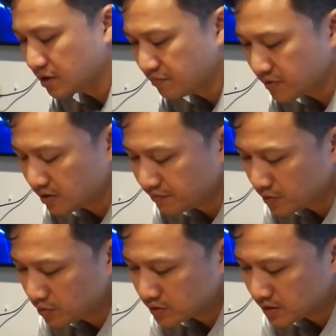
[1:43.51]
even if you
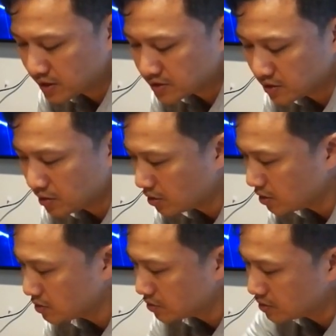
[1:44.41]
use an
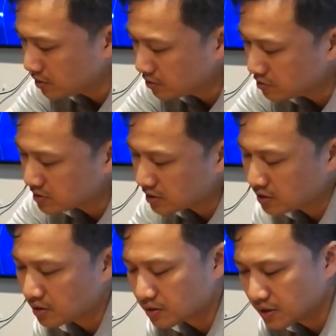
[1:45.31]
XLR or you use a
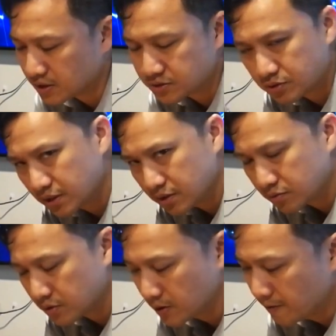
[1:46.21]
TRS
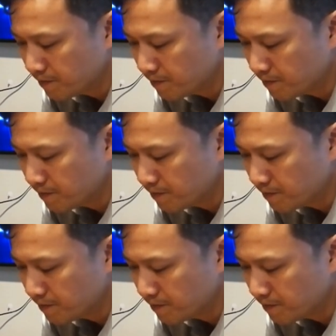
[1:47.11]
connector,